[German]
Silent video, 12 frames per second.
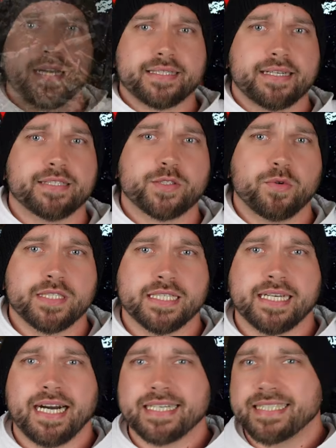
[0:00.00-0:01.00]
erst ganz kurz
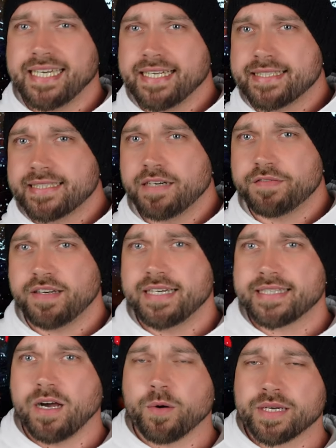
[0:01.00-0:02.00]
gedacht, geht es da
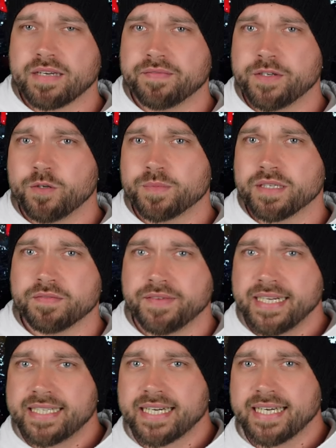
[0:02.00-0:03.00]
vielleicht auch irgendwie um einen
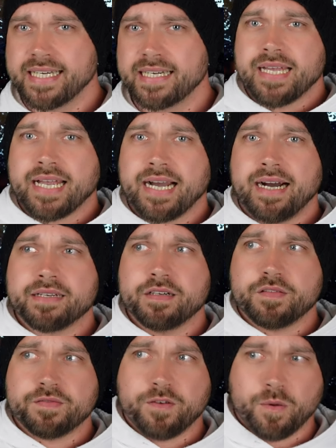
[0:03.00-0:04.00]
Weltkrieg, der
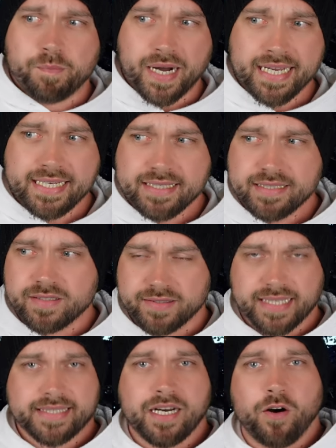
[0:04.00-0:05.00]
gerade vorbei ist?
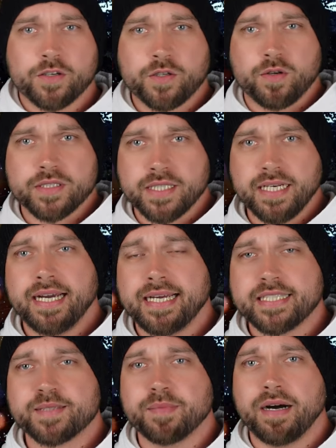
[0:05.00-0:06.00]
Und dann taucht Godzilla
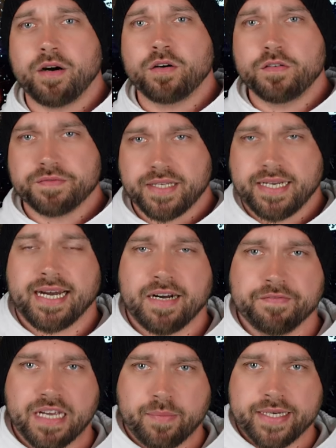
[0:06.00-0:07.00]
erstmal auf und danach
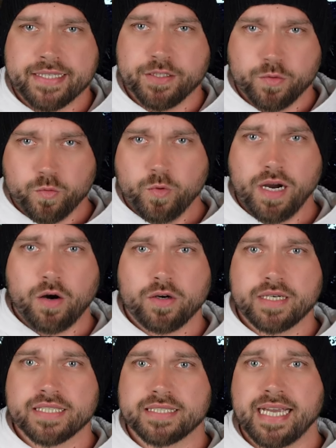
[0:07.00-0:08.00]
haben wir aber diese Uhr
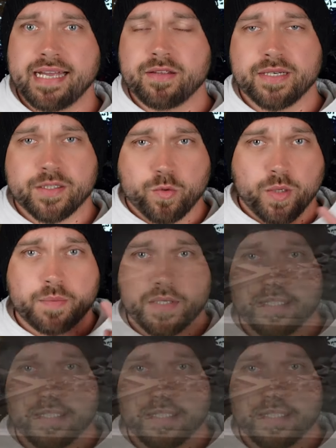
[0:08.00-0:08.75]
auch gesehen und diese Uhr gibt